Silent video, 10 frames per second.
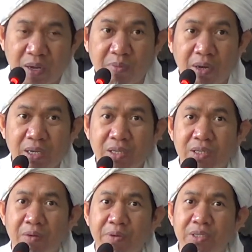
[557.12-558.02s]
Apalagi
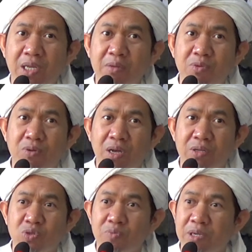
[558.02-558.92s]
sampai cari
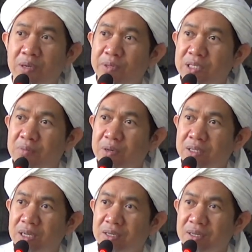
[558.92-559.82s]
muka supaya dapat
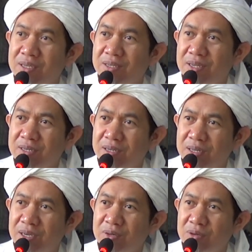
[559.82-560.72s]
jabatan.
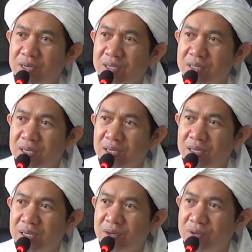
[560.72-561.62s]
Innalillah wa inna
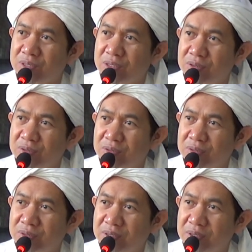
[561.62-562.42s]
ilaihi raji'un.